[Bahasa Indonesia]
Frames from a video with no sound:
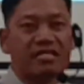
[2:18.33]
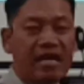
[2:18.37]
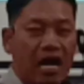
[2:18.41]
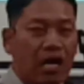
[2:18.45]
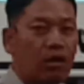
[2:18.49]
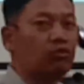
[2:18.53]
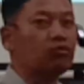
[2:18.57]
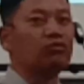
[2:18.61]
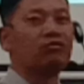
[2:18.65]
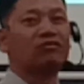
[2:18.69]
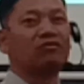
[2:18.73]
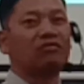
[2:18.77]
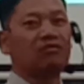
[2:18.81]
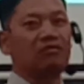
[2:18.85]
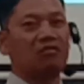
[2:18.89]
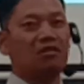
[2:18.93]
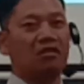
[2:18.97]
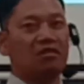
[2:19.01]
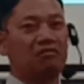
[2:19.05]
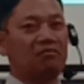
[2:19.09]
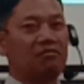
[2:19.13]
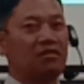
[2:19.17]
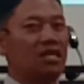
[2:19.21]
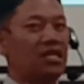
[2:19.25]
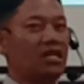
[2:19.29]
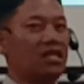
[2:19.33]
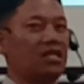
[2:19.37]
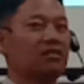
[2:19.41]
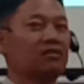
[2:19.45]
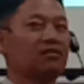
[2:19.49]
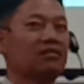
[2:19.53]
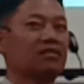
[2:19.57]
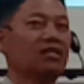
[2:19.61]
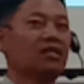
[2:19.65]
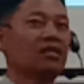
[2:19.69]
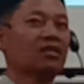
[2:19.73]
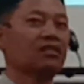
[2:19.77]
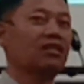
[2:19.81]
Daud, saudara-saudara.
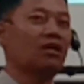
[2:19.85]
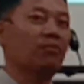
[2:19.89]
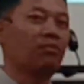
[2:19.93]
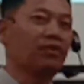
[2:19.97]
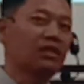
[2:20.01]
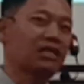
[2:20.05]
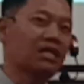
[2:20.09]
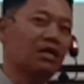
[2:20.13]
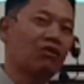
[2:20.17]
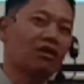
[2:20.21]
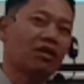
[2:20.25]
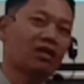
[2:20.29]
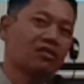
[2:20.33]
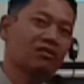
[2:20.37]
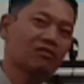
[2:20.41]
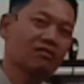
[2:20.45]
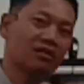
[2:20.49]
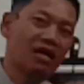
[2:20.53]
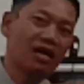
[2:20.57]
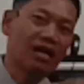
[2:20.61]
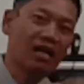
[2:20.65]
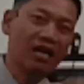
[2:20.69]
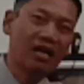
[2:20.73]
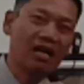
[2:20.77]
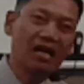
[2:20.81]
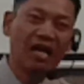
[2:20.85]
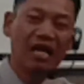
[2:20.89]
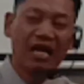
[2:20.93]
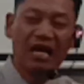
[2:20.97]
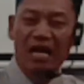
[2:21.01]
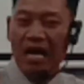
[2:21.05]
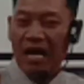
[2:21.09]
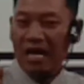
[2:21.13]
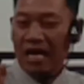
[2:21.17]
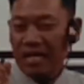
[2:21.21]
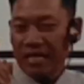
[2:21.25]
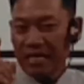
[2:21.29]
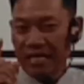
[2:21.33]
Tapi tahukah saudara,
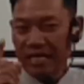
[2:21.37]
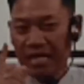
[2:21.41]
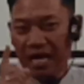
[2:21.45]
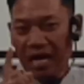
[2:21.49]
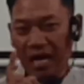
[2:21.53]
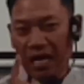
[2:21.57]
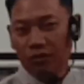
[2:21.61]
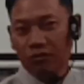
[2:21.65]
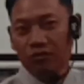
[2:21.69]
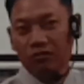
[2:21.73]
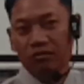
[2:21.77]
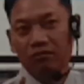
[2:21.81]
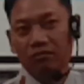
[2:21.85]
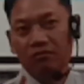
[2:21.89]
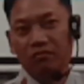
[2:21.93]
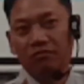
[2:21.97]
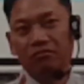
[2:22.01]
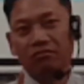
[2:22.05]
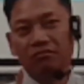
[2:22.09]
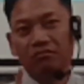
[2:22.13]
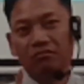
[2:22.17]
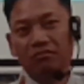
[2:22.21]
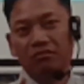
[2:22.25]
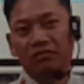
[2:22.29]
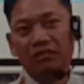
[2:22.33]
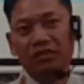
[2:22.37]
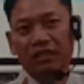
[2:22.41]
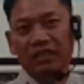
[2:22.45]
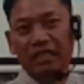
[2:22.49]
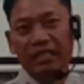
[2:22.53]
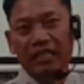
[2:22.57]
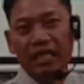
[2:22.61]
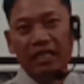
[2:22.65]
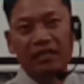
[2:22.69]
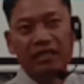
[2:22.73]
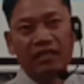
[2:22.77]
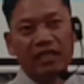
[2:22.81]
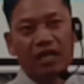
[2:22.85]
Daud
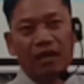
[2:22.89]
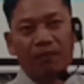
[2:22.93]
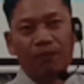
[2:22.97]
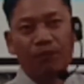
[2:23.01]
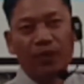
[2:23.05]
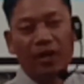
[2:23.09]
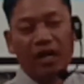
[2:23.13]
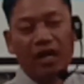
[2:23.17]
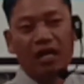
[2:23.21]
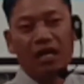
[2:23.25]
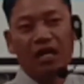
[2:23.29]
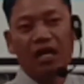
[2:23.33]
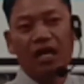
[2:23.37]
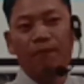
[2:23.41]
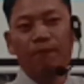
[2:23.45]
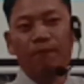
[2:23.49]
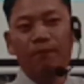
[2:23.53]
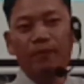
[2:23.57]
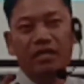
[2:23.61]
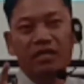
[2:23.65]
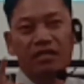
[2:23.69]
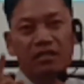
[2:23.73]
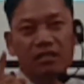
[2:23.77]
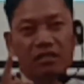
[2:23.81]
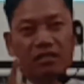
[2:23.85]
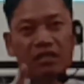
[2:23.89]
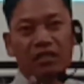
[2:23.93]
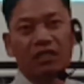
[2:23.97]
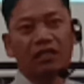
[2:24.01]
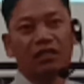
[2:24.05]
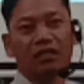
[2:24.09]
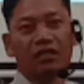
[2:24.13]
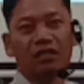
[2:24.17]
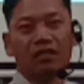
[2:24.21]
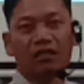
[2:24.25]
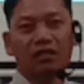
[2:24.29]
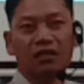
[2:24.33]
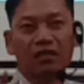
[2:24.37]
dia tidak pernah
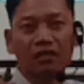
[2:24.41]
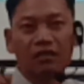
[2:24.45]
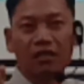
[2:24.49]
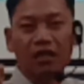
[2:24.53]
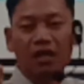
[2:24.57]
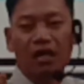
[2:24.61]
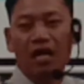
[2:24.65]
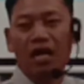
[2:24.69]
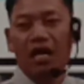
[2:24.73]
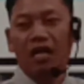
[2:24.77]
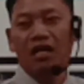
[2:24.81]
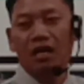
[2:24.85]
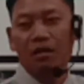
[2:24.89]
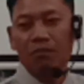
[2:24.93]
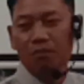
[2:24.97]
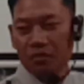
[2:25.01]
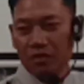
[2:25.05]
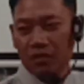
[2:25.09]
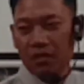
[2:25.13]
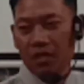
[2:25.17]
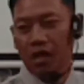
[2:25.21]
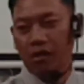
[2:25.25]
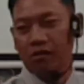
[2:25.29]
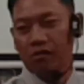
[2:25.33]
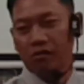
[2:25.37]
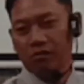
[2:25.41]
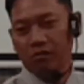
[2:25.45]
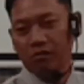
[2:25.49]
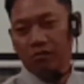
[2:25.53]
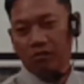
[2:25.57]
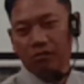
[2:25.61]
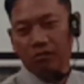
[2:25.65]
benci terhadap Saul.